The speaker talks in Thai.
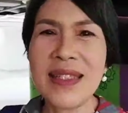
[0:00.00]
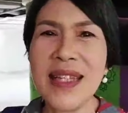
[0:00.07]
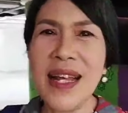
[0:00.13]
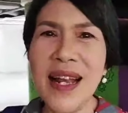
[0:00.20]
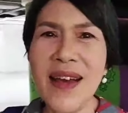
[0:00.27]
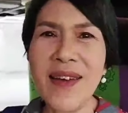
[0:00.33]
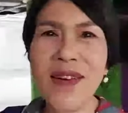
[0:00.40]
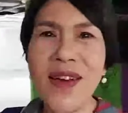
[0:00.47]
เสร็
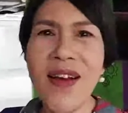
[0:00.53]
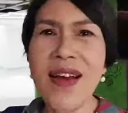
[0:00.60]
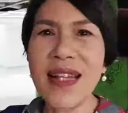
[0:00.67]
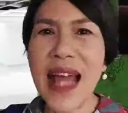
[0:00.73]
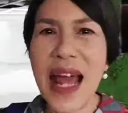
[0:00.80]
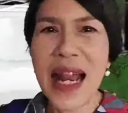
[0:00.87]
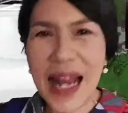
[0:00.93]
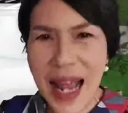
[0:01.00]
จแล้วก็
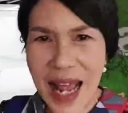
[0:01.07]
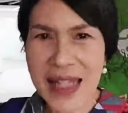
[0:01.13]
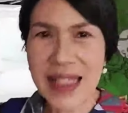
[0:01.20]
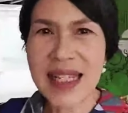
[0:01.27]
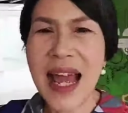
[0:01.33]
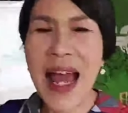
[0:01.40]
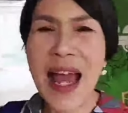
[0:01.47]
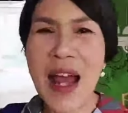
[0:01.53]
ทานอาหาร
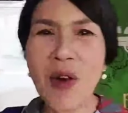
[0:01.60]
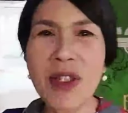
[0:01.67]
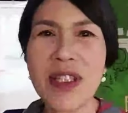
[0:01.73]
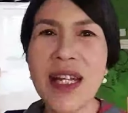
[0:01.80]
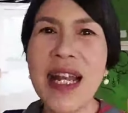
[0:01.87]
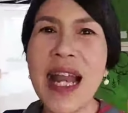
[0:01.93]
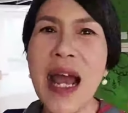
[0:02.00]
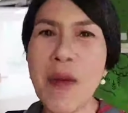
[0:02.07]
เช้าก็
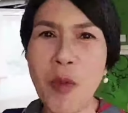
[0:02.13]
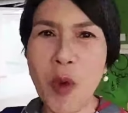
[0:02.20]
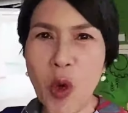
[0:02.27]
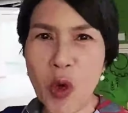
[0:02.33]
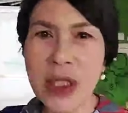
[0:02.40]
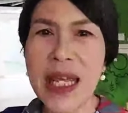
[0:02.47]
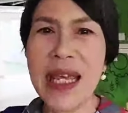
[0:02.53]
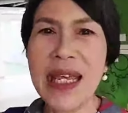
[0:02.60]
จะหนักโปร
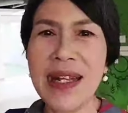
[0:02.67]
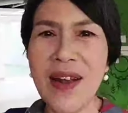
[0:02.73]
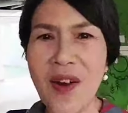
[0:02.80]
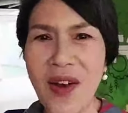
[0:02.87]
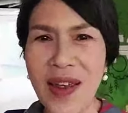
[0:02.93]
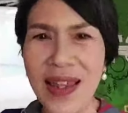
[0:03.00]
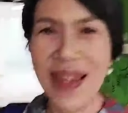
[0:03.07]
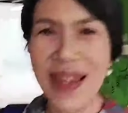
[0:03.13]
ตีน
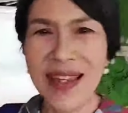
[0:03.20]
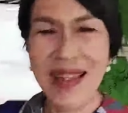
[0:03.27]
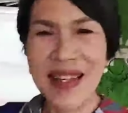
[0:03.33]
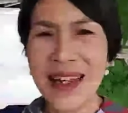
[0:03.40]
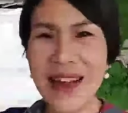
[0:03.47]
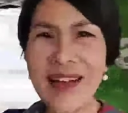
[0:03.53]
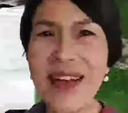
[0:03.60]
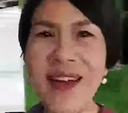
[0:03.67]
หน่อย
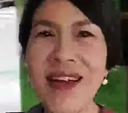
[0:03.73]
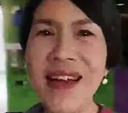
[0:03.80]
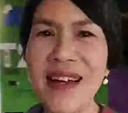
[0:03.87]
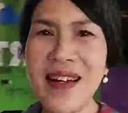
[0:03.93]
แล้วก็